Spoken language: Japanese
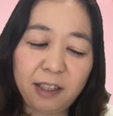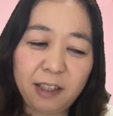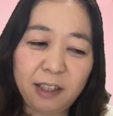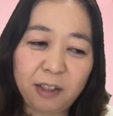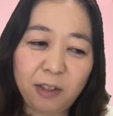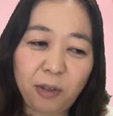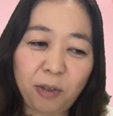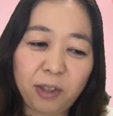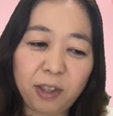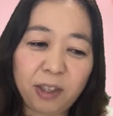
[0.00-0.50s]

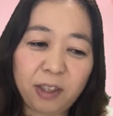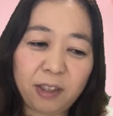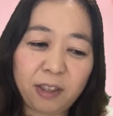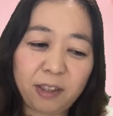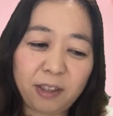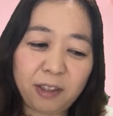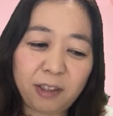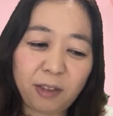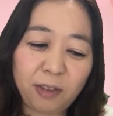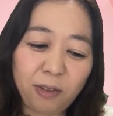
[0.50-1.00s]
そ
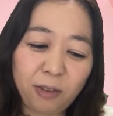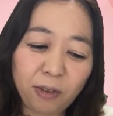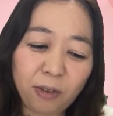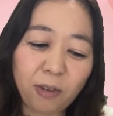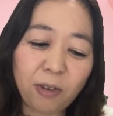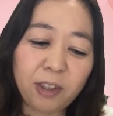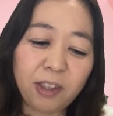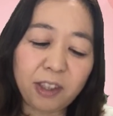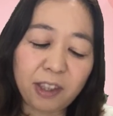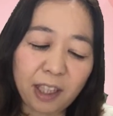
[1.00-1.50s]
その
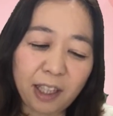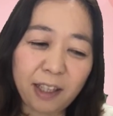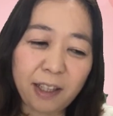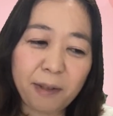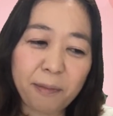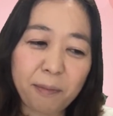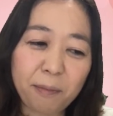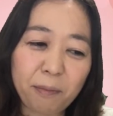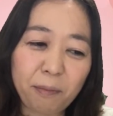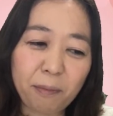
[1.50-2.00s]
子に
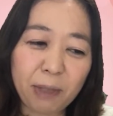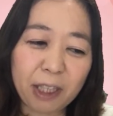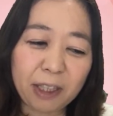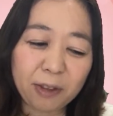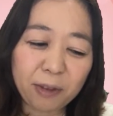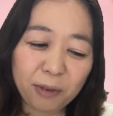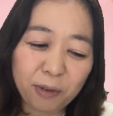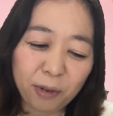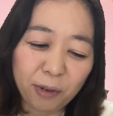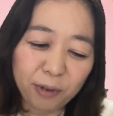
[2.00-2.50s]
ね、まあ、
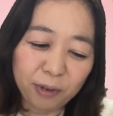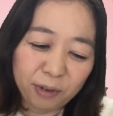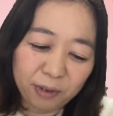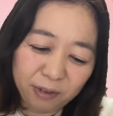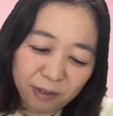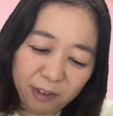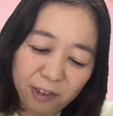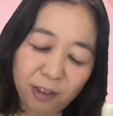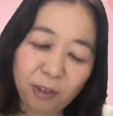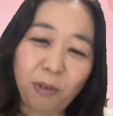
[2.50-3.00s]
こう
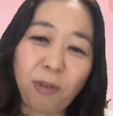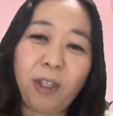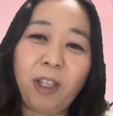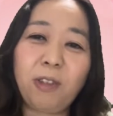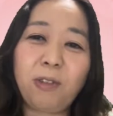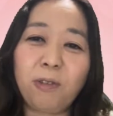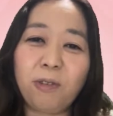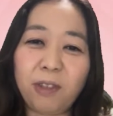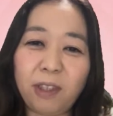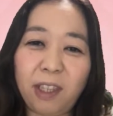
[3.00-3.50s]

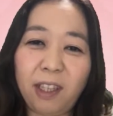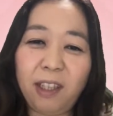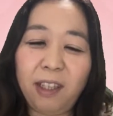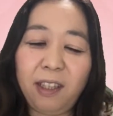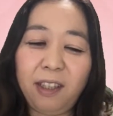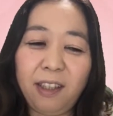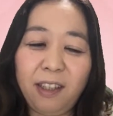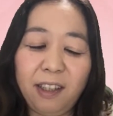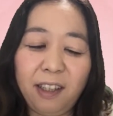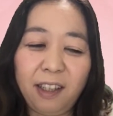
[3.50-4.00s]
チョコレートをね
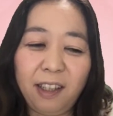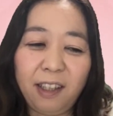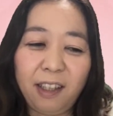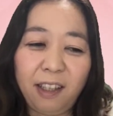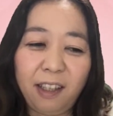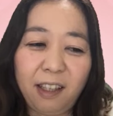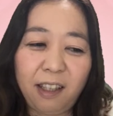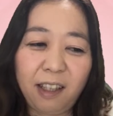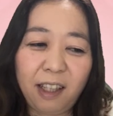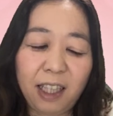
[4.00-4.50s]

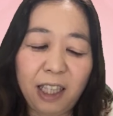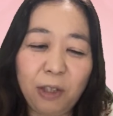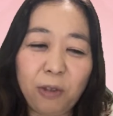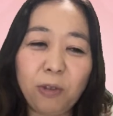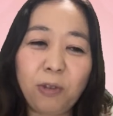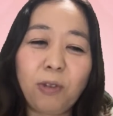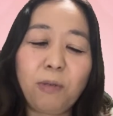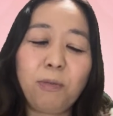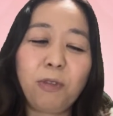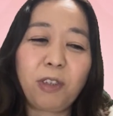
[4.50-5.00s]
あげよ
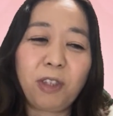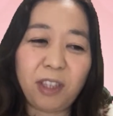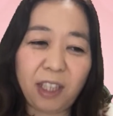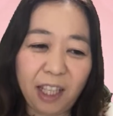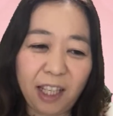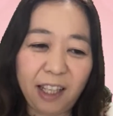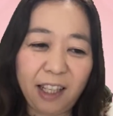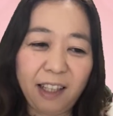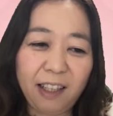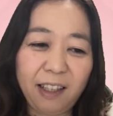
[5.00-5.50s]
うと思っ
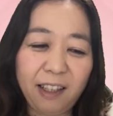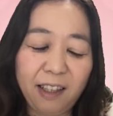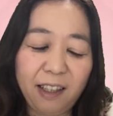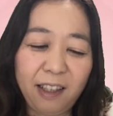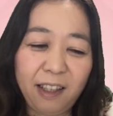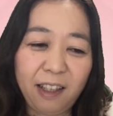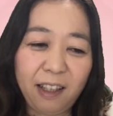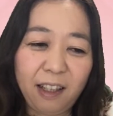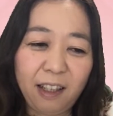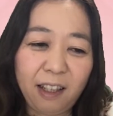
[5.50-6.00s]
て
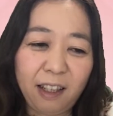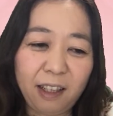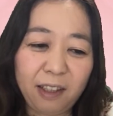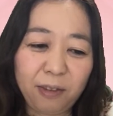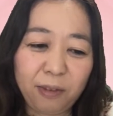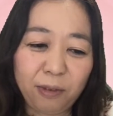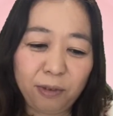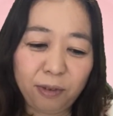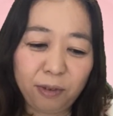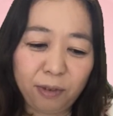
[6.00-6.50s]
あ
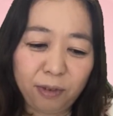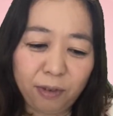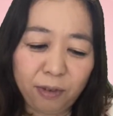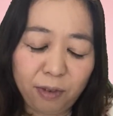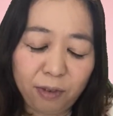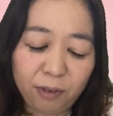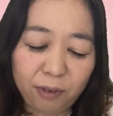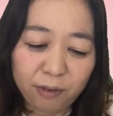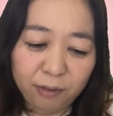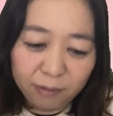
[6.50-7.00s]
の
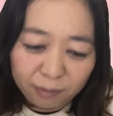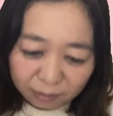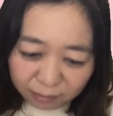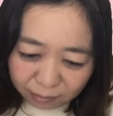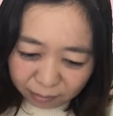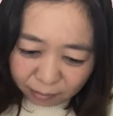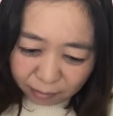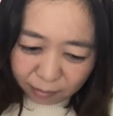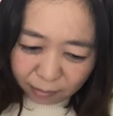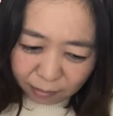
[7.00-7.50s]

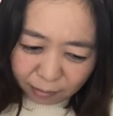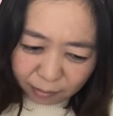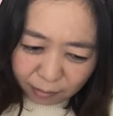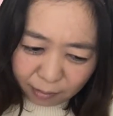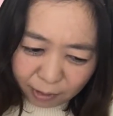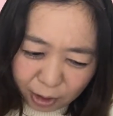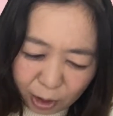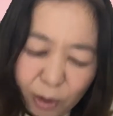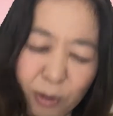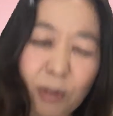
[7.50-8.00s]

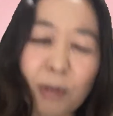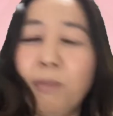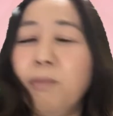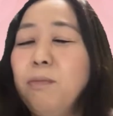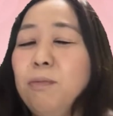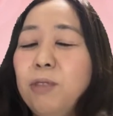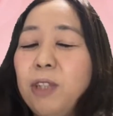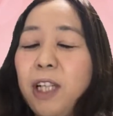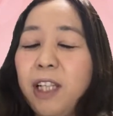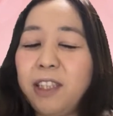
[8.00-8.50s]
よく
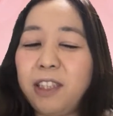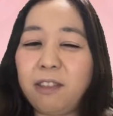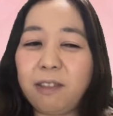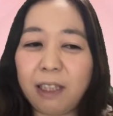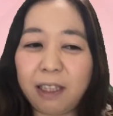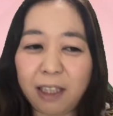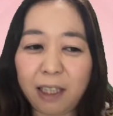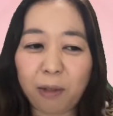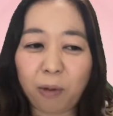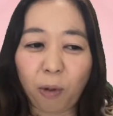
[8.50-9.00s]
昔
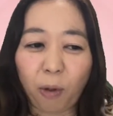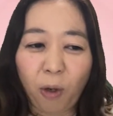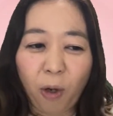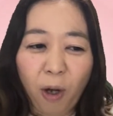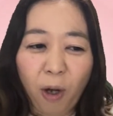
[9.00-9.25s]
はね、こ